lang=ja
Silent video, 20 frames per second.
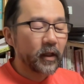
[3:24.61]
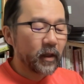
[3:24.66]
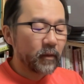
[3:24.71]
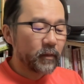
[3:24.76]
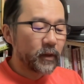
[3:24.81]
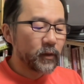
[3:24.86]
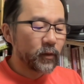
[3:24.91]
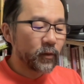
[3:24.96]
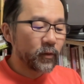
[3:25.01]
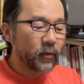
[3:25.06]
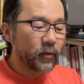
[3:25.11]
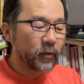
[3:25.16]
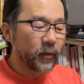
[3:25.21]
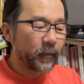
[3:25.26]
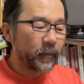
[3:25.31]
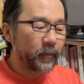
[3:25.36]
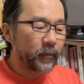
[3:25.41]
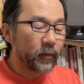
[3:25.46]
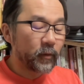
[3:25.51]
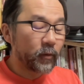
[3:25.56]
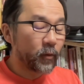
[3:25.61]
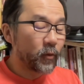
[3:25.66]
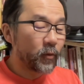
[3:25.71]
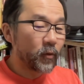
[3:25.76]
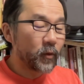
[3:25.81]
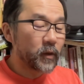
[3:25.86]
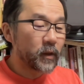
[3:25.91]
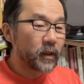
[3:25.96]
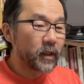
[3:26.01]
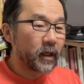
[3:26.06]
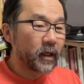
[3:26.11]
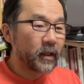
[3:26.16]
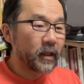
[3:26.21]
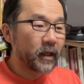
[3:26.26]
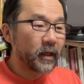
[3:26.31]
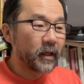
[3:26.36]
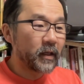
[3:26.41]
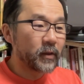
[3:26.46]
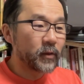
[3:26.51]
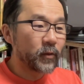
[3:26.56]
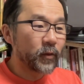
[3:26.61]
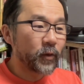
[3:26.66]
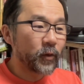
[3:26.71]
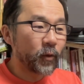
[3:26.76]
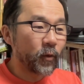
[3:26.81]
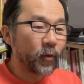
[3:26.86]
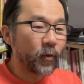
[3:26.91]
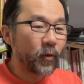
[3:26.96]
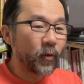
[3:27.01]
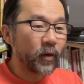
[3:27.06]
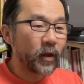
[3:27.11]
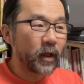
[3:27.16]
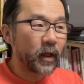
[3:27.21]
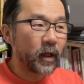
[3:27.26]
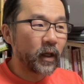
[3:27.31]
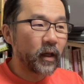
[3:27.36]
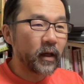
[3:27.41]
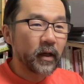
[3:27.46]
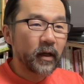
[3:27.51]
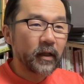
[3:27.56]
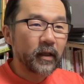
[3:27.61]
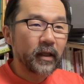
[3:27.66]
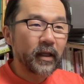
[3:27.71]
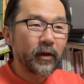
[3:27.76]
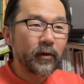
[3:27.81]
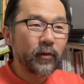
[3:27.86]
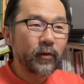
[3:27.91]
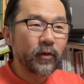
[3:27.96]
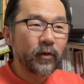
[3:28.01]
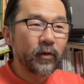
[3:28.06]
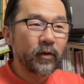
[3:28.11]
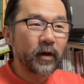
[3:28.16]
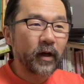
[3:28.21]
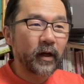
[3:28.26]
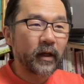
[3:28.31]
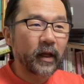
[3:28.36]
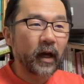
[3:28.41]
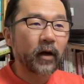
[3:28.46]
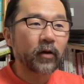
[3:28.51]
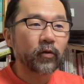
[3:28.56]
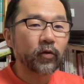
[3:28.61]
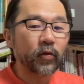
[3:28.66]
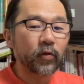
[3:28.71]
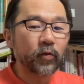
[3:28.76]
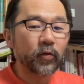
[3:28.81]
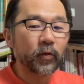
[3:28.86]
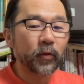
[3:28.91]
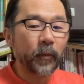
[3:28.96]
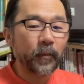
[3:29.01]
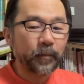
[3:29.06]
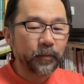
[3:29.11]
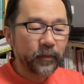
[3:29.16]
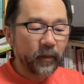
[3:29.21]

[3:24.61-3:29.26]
まあその、トースターなりそういうところで2分ぐらい焼くと、